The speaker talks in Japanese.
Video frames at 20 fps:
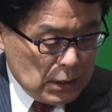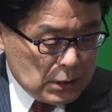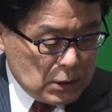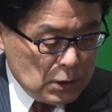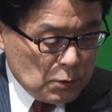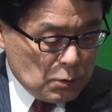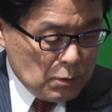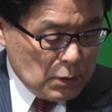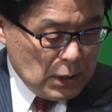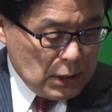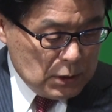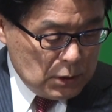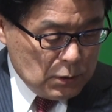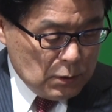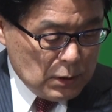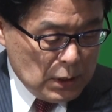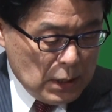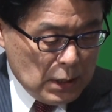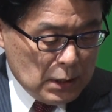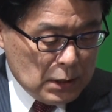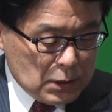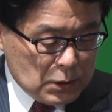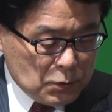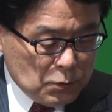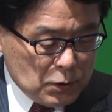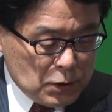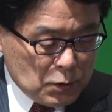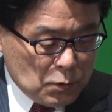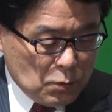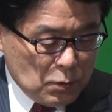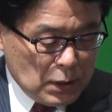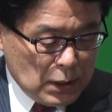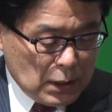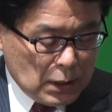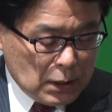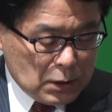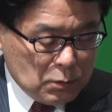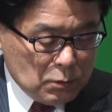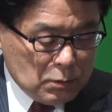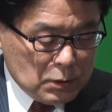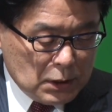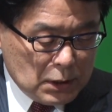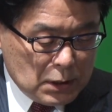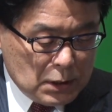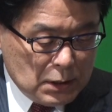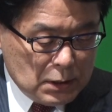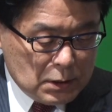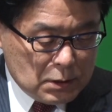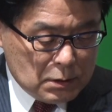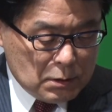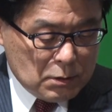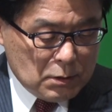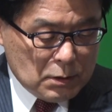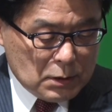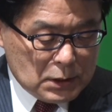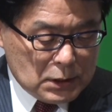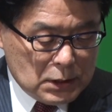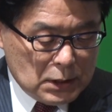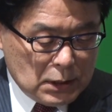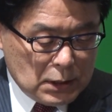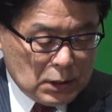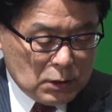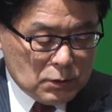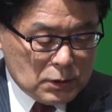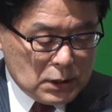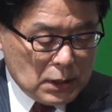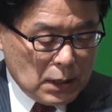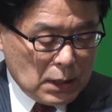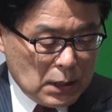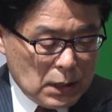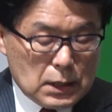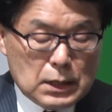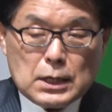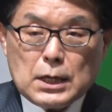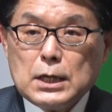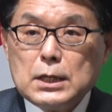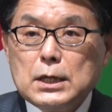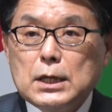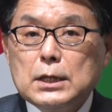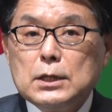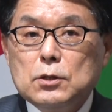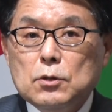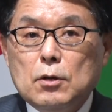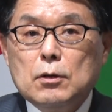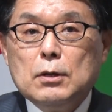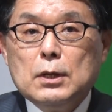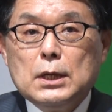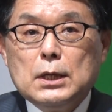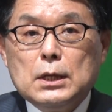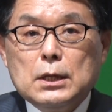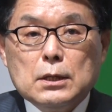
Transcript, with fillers: 人口減少や少子高齢化等に起因する地域の社会課題の